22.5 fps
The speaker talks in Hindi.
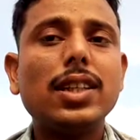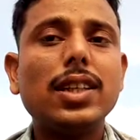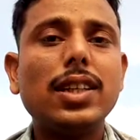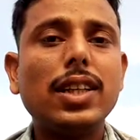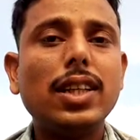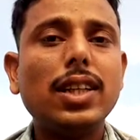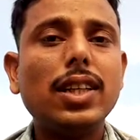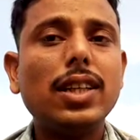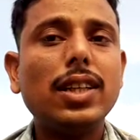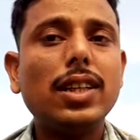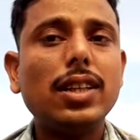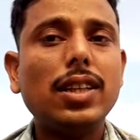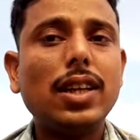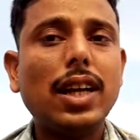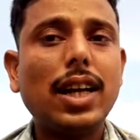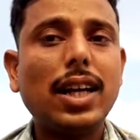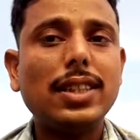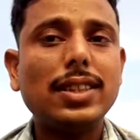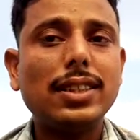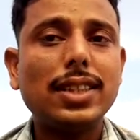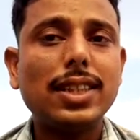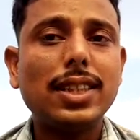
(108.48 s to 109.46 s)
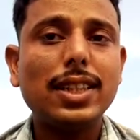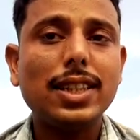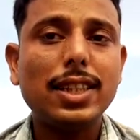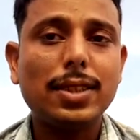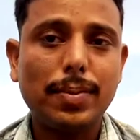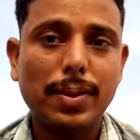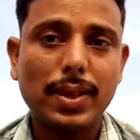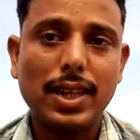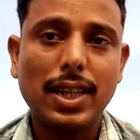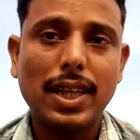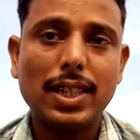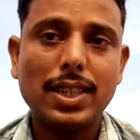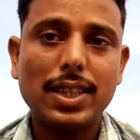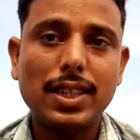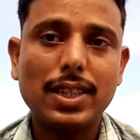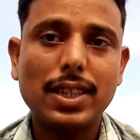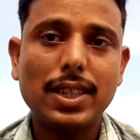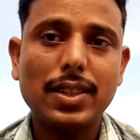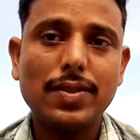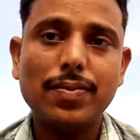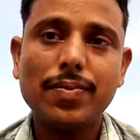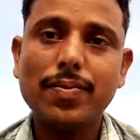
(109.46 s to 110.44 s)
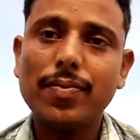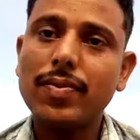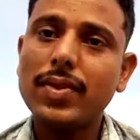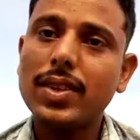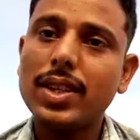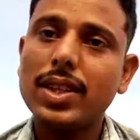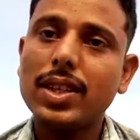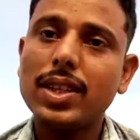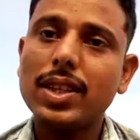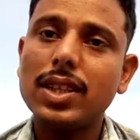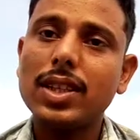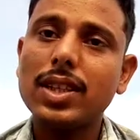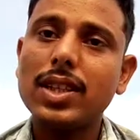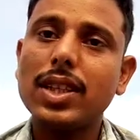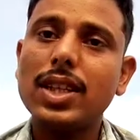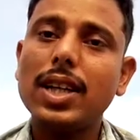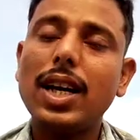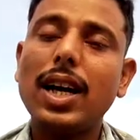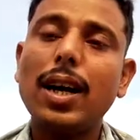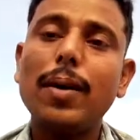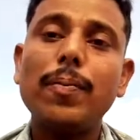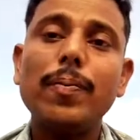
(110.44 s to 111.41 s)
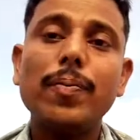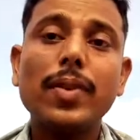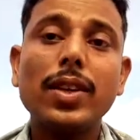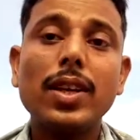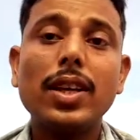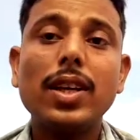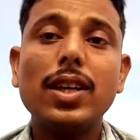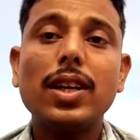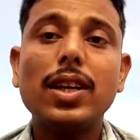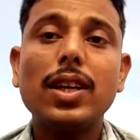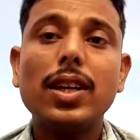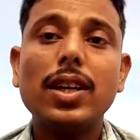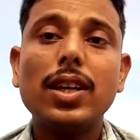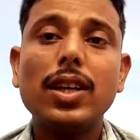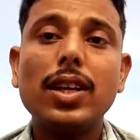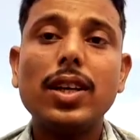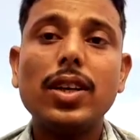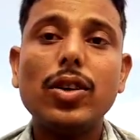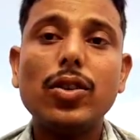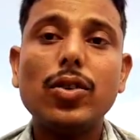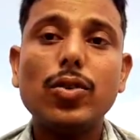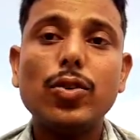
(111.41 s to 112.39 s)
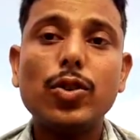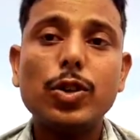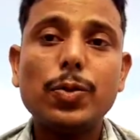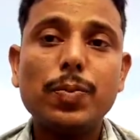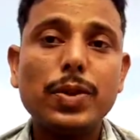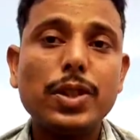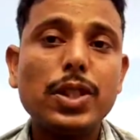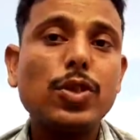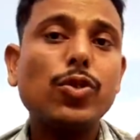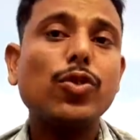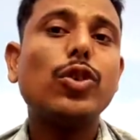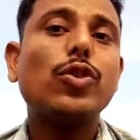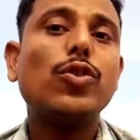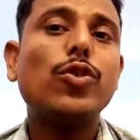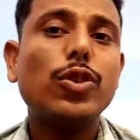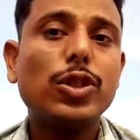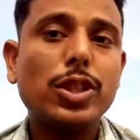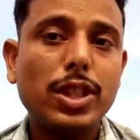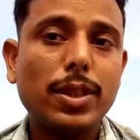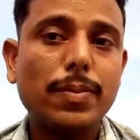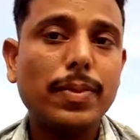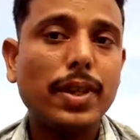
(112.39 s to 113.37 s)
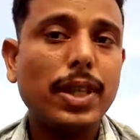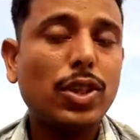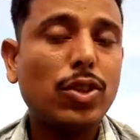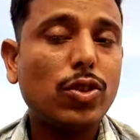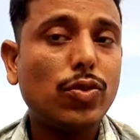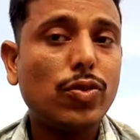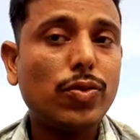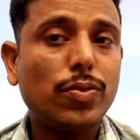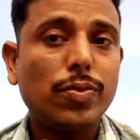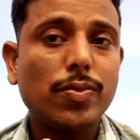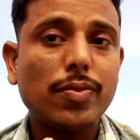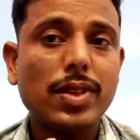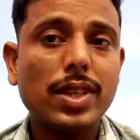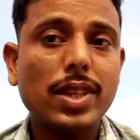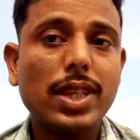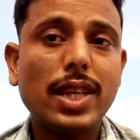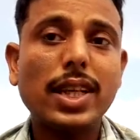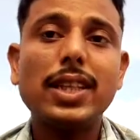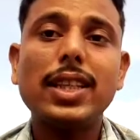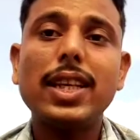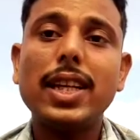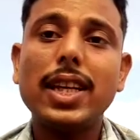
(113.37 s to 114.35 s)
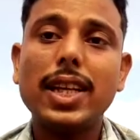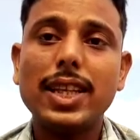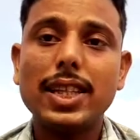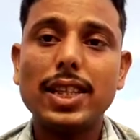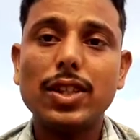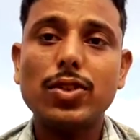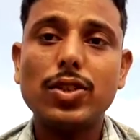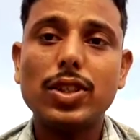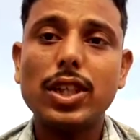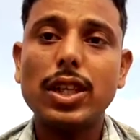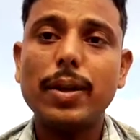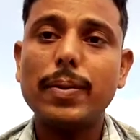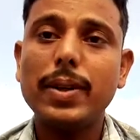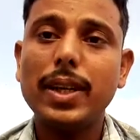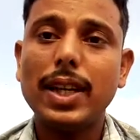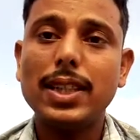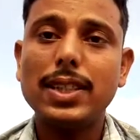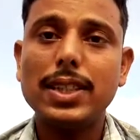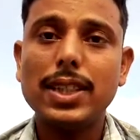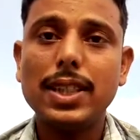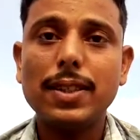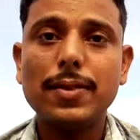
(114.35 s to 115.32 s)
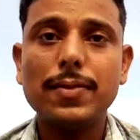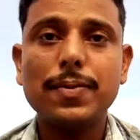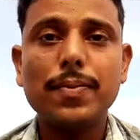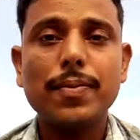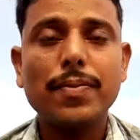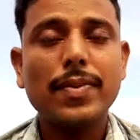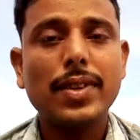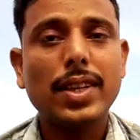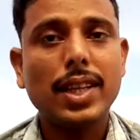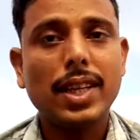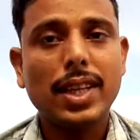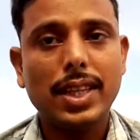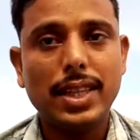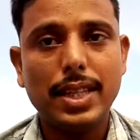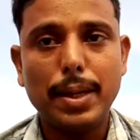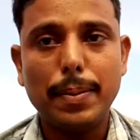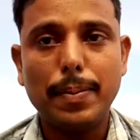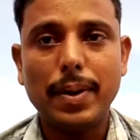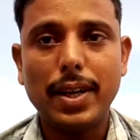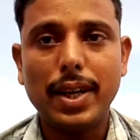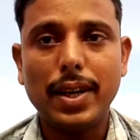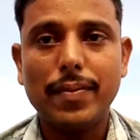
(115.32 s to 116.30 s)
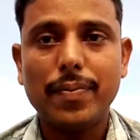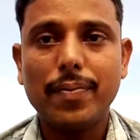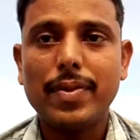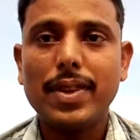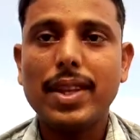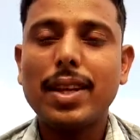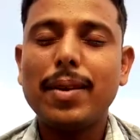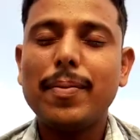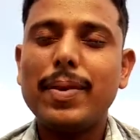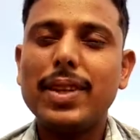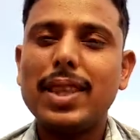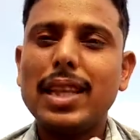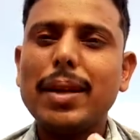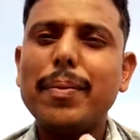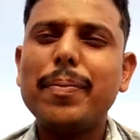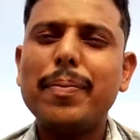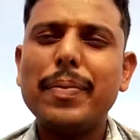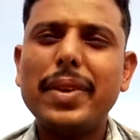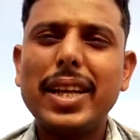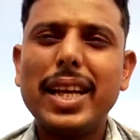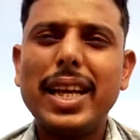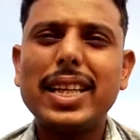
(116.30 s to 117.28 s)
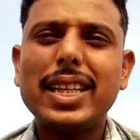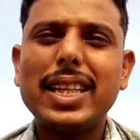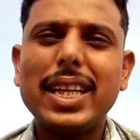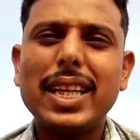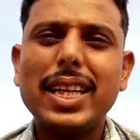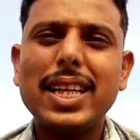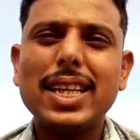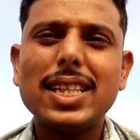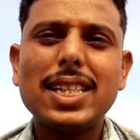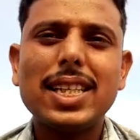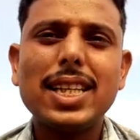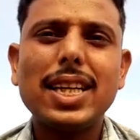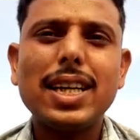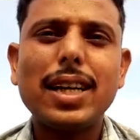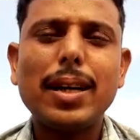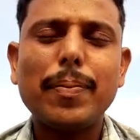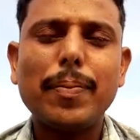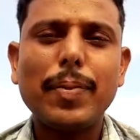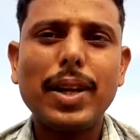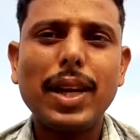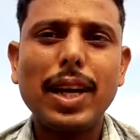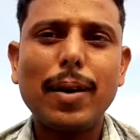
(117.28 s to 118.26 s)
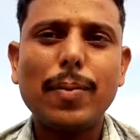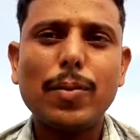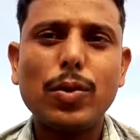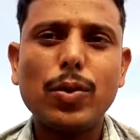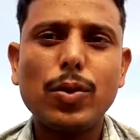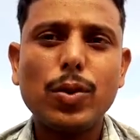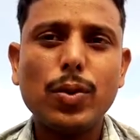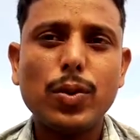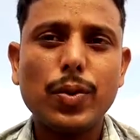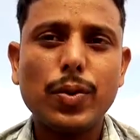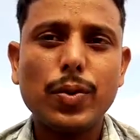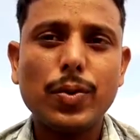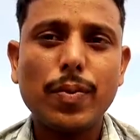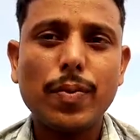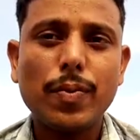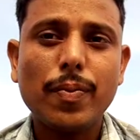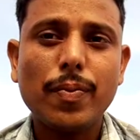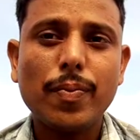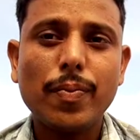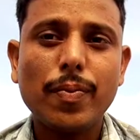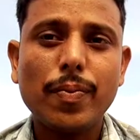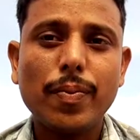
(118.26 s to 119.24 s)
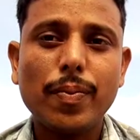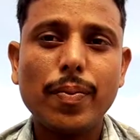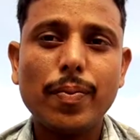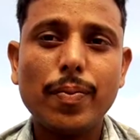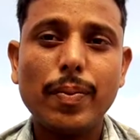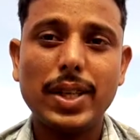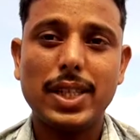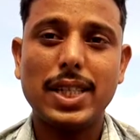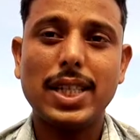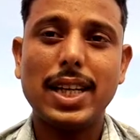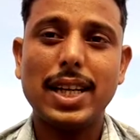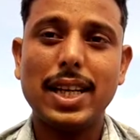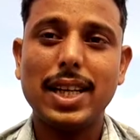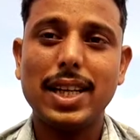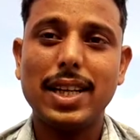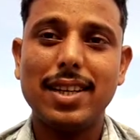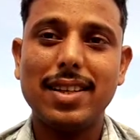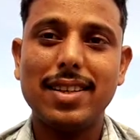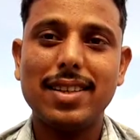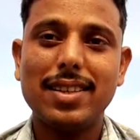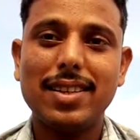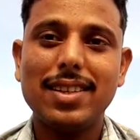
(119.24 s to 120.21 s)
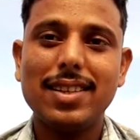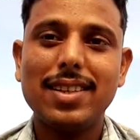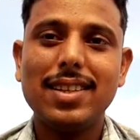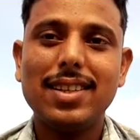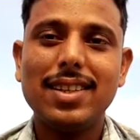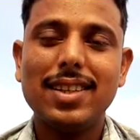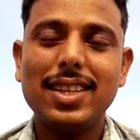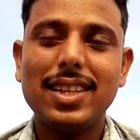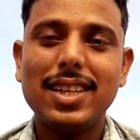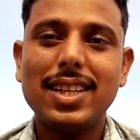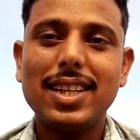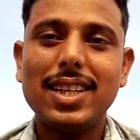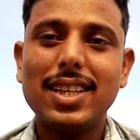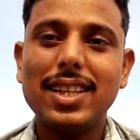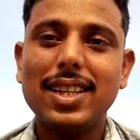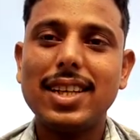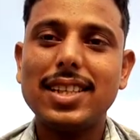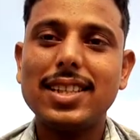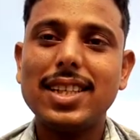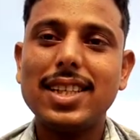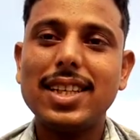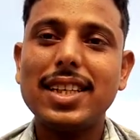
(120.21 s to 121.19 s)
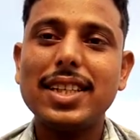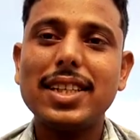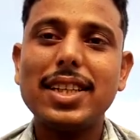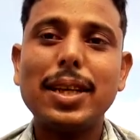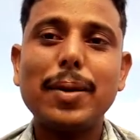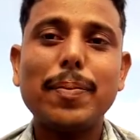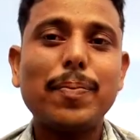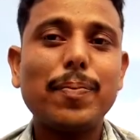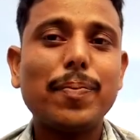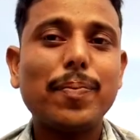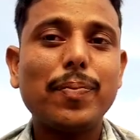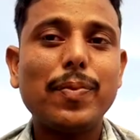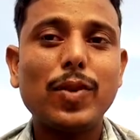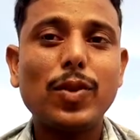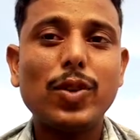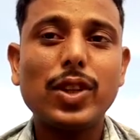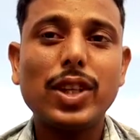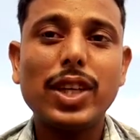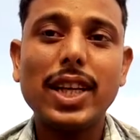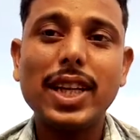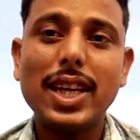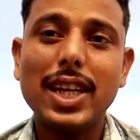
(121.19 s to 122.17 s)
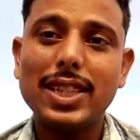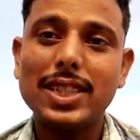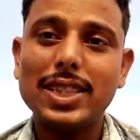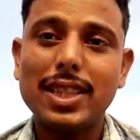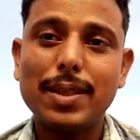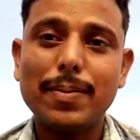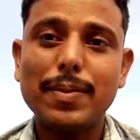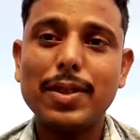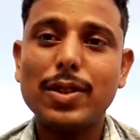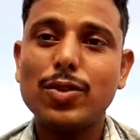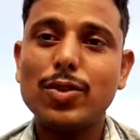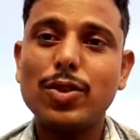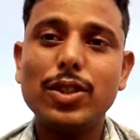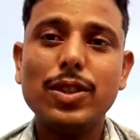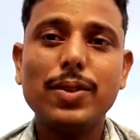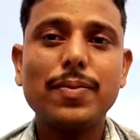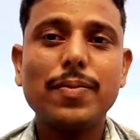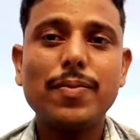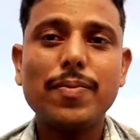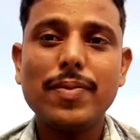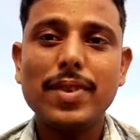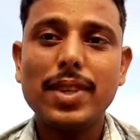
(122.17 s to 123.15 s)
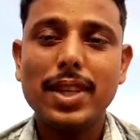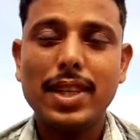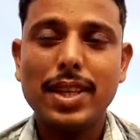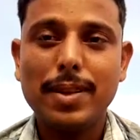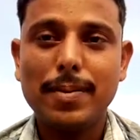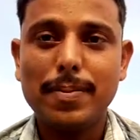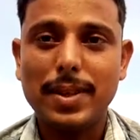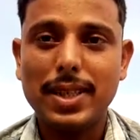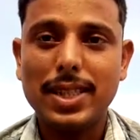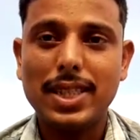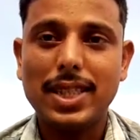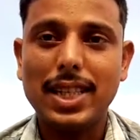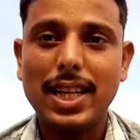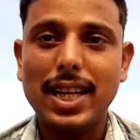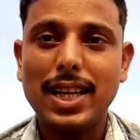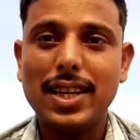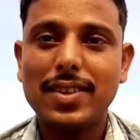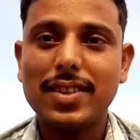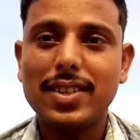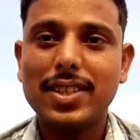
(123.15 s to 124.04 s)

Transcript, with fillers: कि आंसर इस प्रकार से दें कि आप उसमें से कोई क्वेश्चन बने तो सही तरीके से उसका भी आंसर दे पाएँ मतलब एक तरीके से अपने आप को बचाना है ठीक है ना ऐसा नहीं कि आप खुद के ही आंसर में खुद फंस जाएँ